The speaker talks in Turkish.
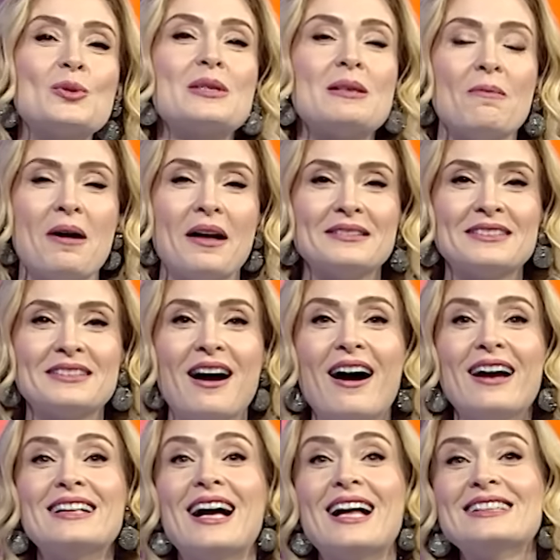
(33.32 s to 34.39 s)
zamandır
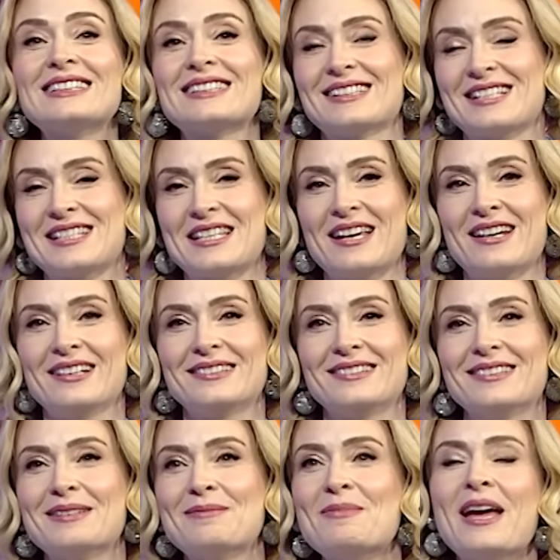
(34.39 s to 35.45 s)
hayranlıkla
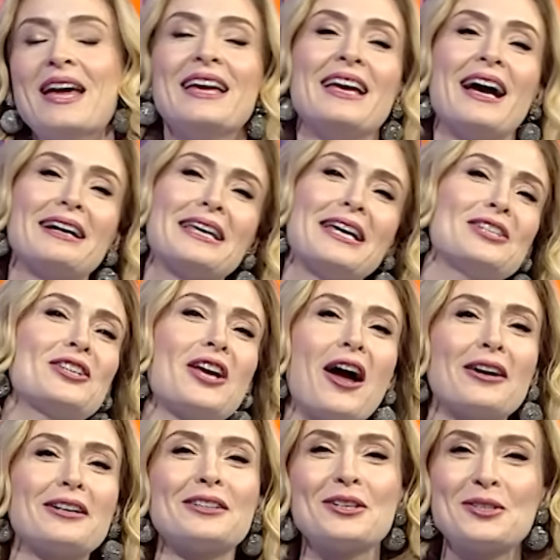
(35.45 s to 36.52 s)
seyrettiğim, ya keşke
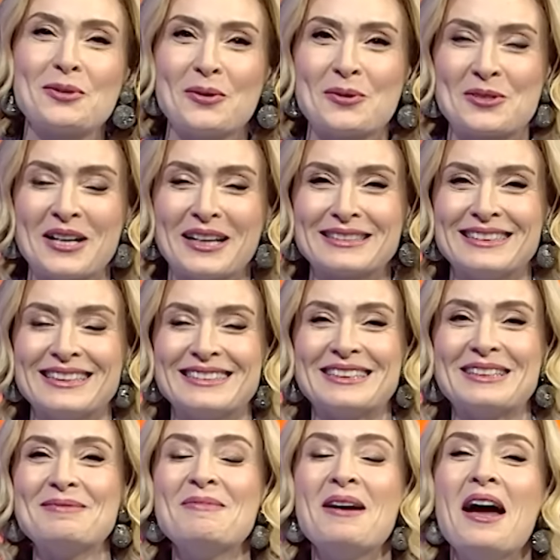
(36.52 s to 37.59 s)
arkadaş olsak
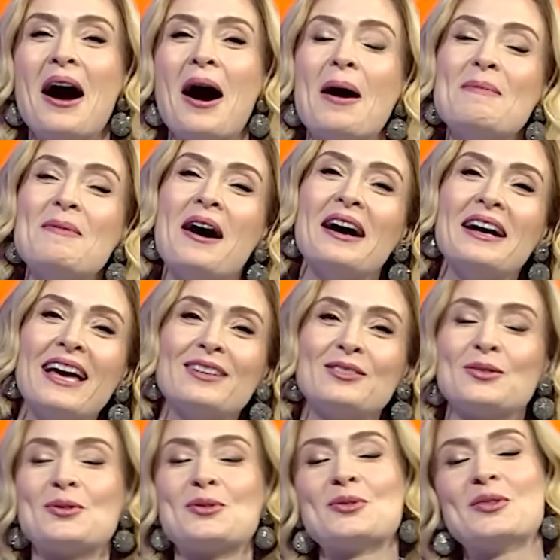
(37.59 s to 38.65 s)
dediğim ama hayat
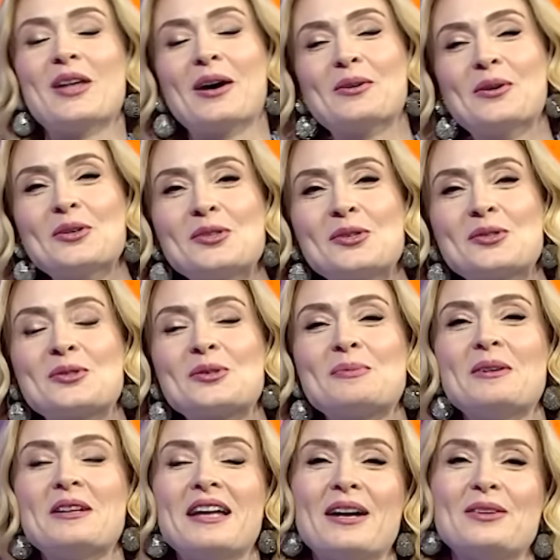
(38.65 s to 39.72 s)
yüzünden,
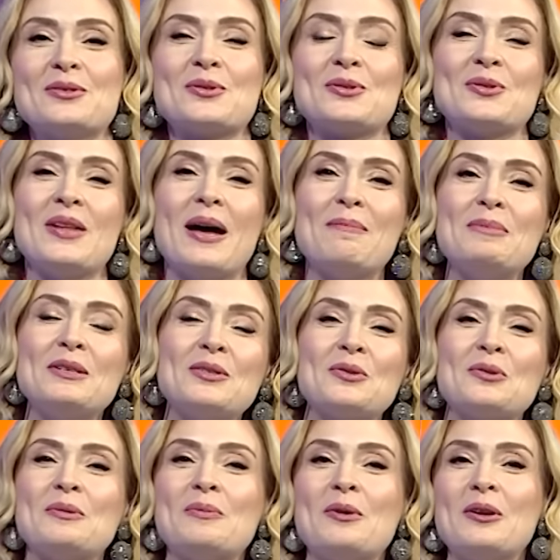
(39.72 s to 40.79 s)
koşuşturmalar yüzünden bir
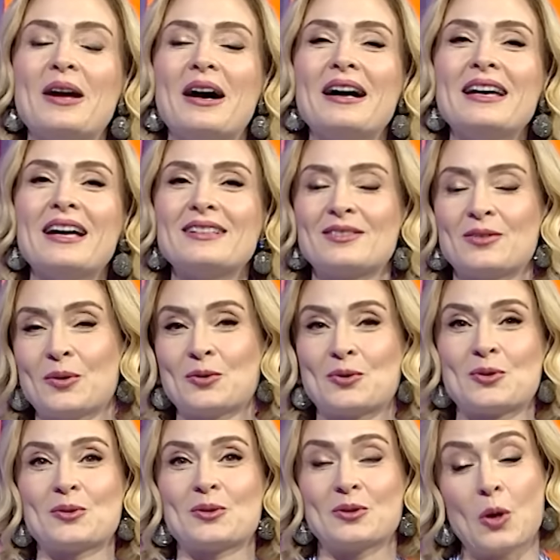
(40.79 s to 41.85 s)
türlü böyle hayat
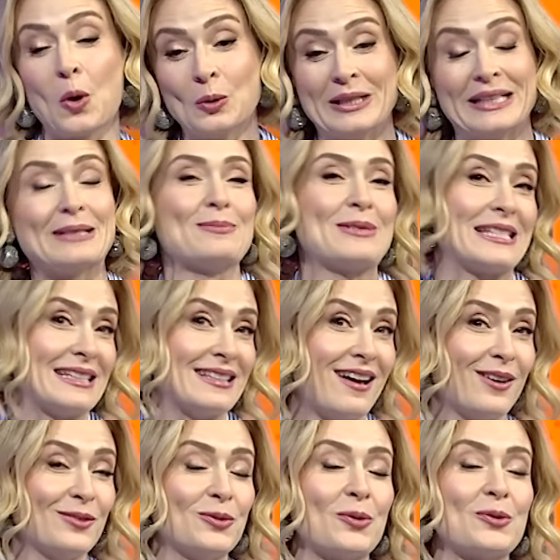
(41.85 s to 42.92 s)
yolculuk yollarımızın
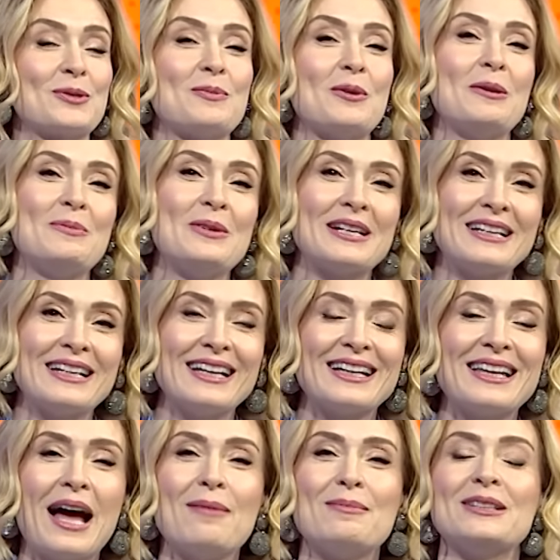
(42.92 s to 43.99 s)
daha doğrusu böyle bir araya
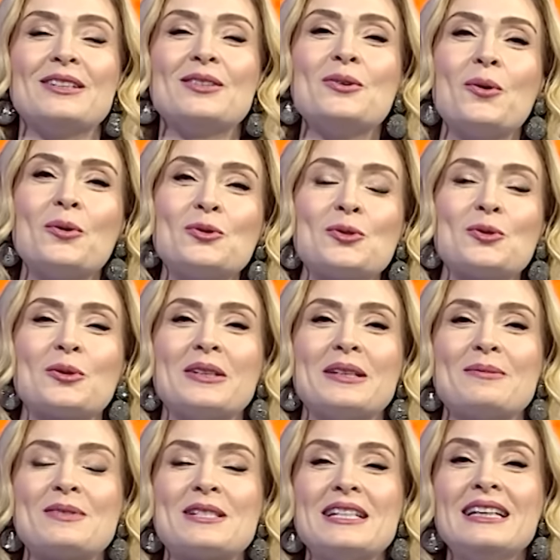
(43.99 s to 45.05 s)
gelmediği
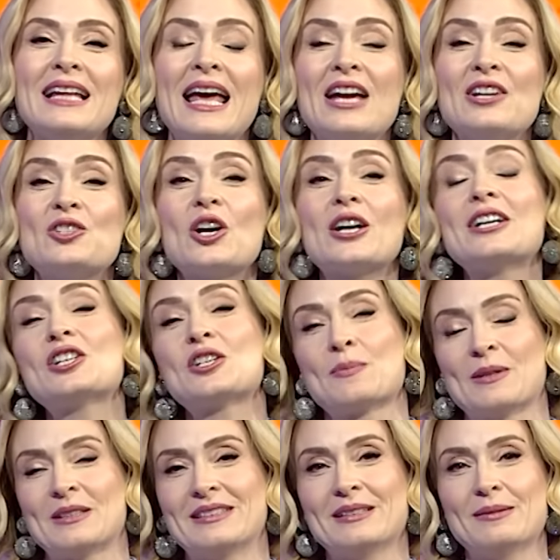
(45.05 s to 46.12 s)
yolculuklarımızın
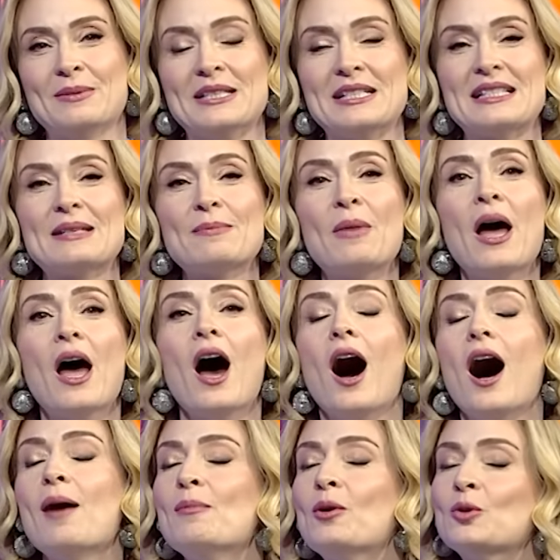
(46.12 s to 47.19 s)
çakışmadığı bir isim.
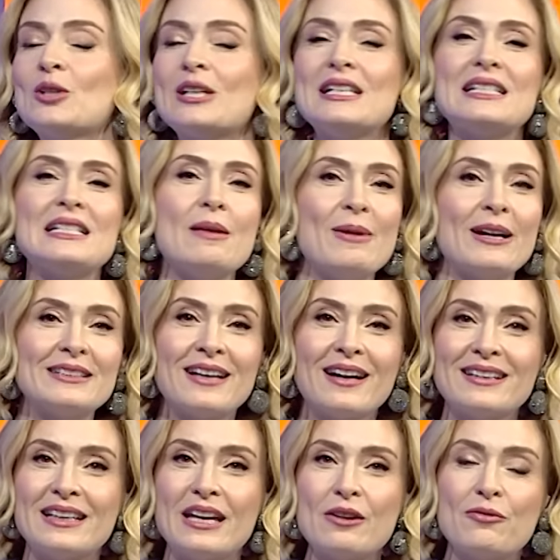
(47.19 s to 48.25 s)
Ama onu izlemekten
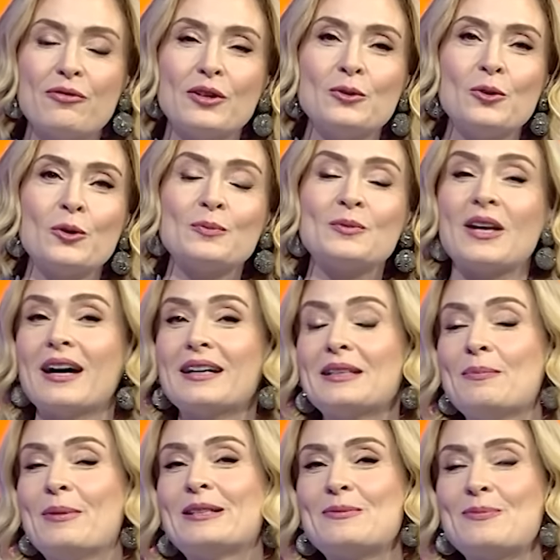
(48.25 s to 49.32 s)
keyif alıyorum,
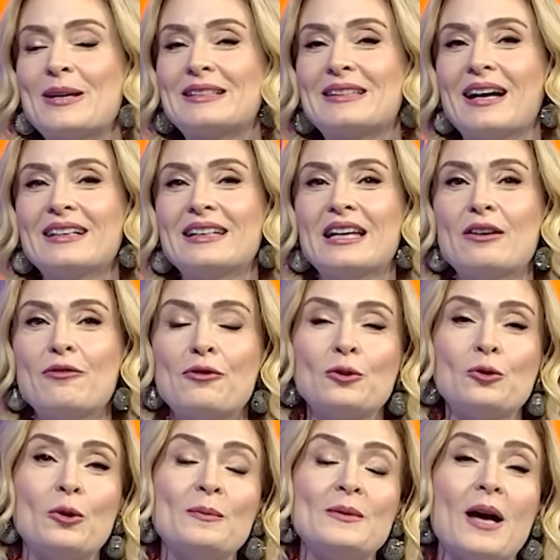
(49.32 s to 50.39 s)
takip etmekten keyif
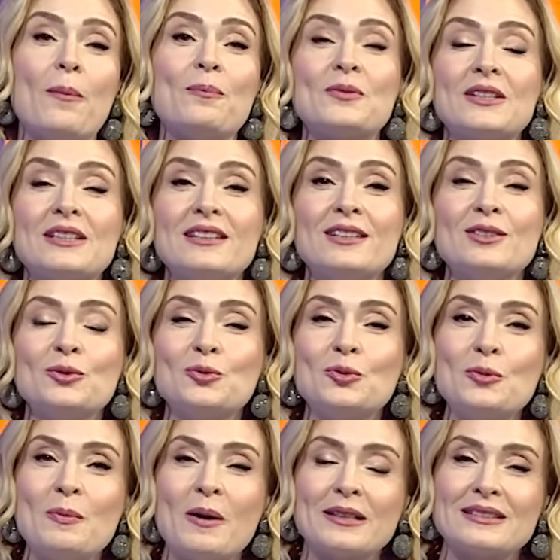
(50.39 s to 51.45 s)
alıyorum, yaptıklarını
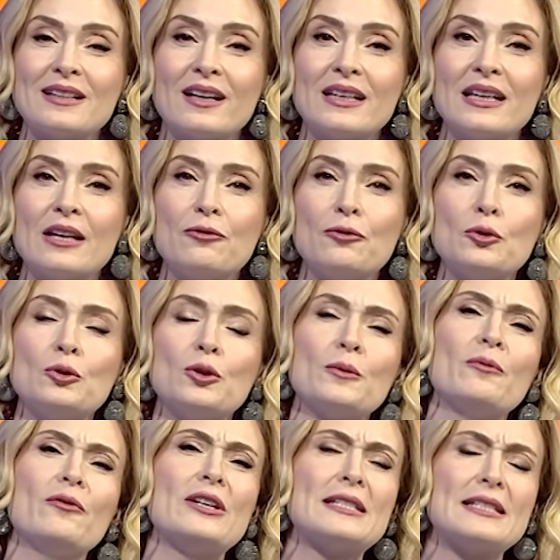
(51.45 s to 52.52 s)
duymaktan keyif
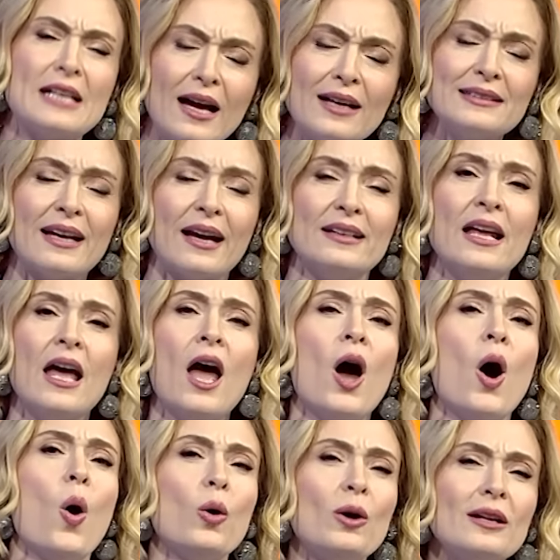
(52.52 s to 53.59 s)
alıyorum ve zaten
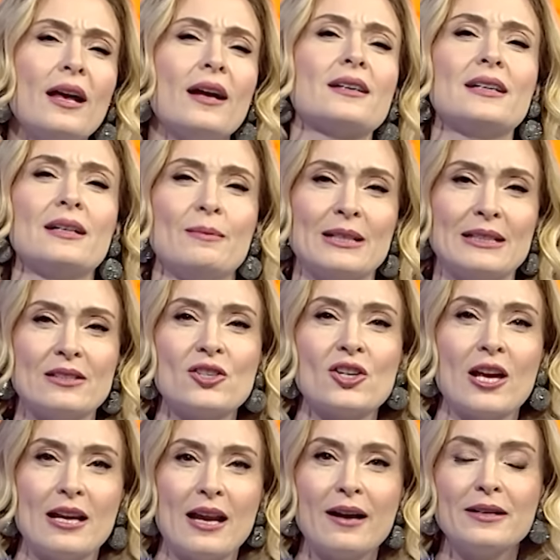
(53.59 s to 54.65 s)
o kadar kıymetli
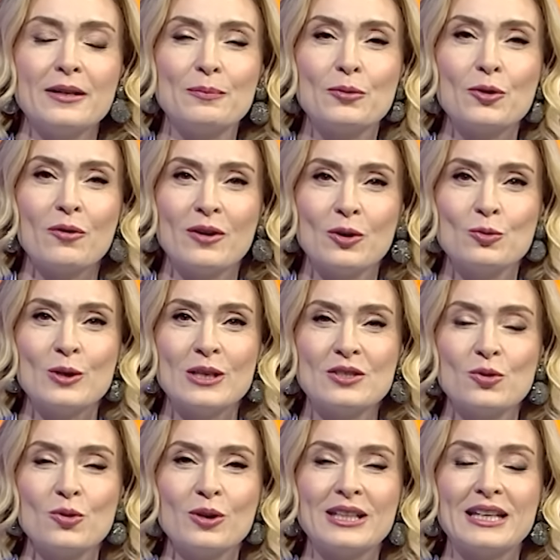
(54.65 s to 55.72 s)
şeyler yapıyor ve
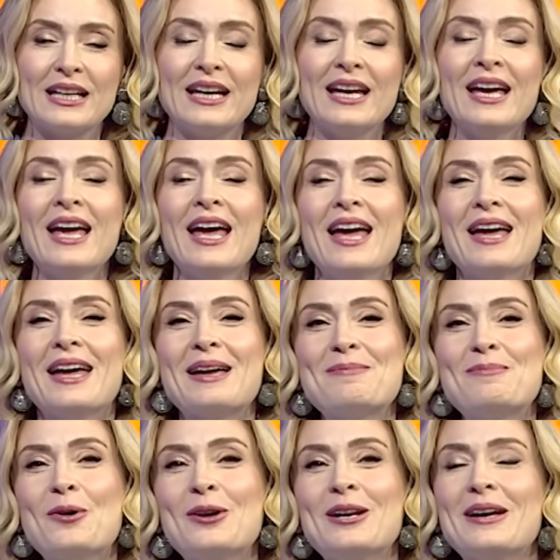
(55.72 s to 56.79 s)
üretiyor ki
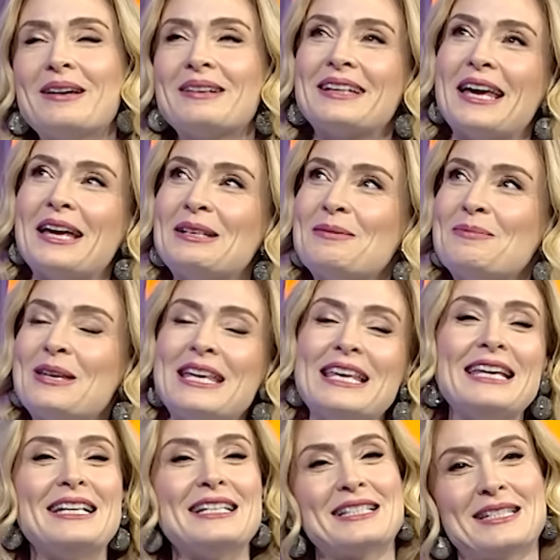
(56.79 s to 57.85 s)
e, böyle kendimi
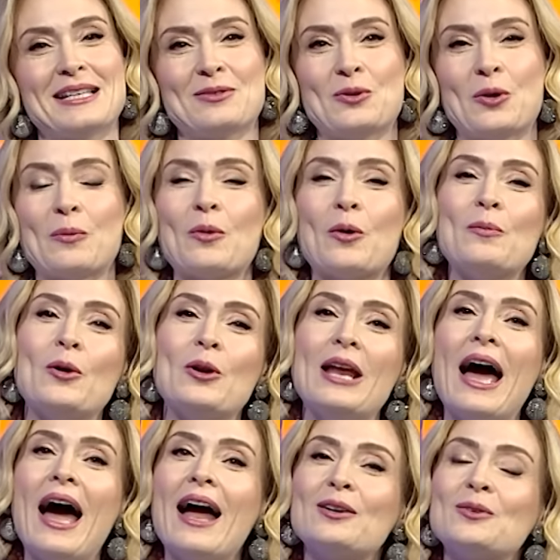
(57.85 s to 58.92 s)
iyi hissediyorum. O böyle
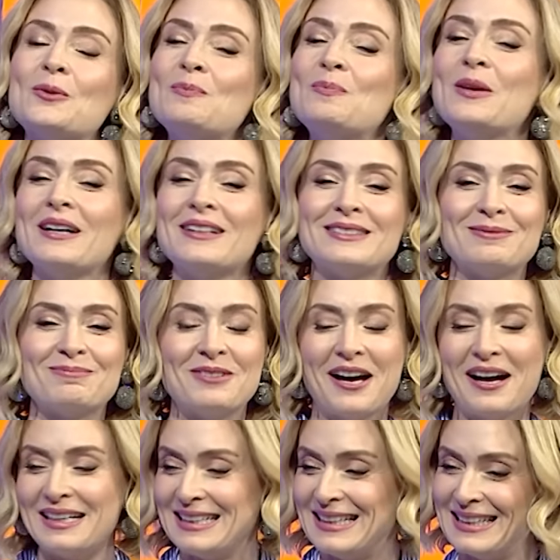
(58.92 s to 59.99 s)
her gün bir adım
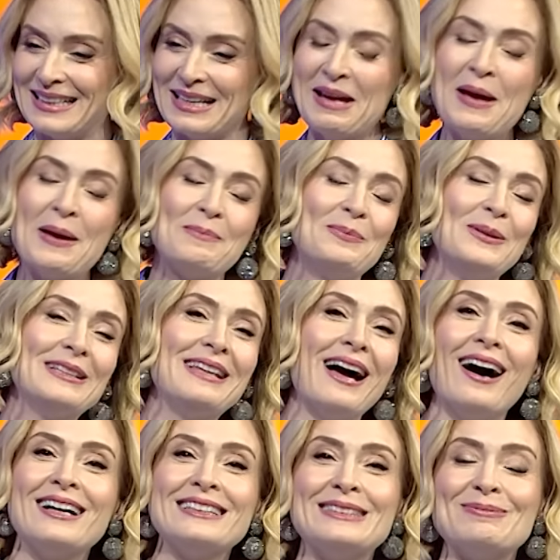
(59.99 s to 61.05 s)
daha ileri, bir
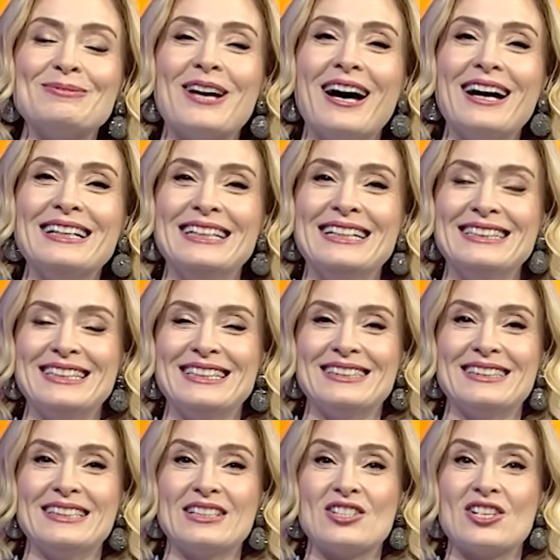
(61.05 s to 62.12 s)
adım daha ileri
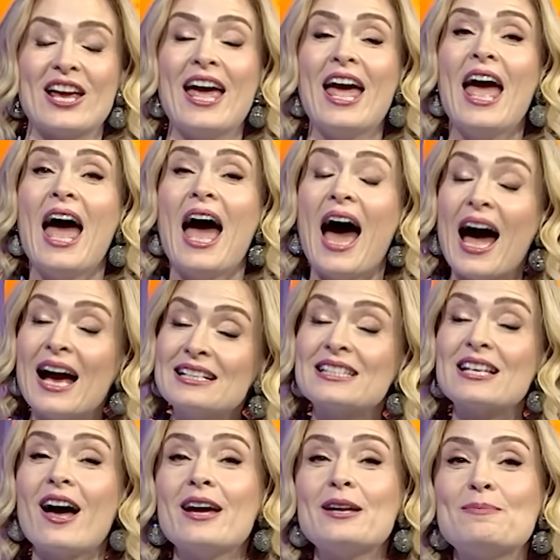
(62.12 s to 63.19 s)
gittikçe, her
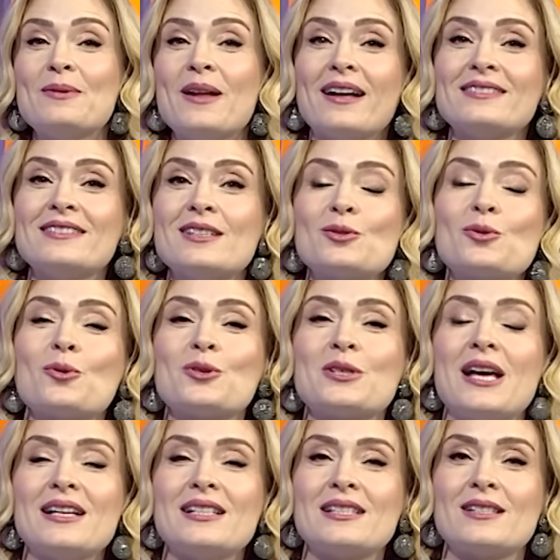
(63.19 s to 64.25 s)
sahiplendiği
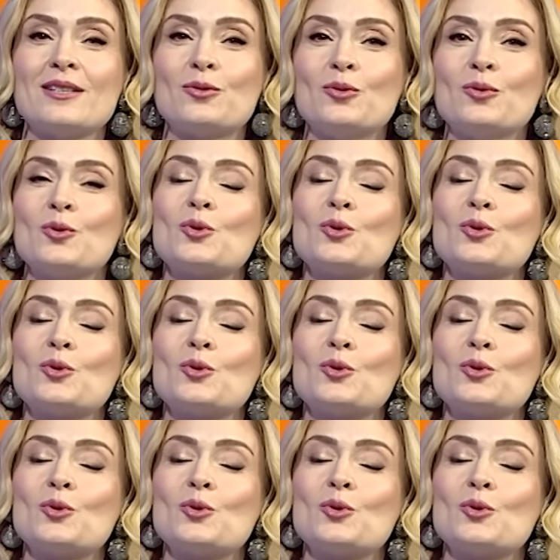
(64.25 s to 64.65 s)
sosyal statünün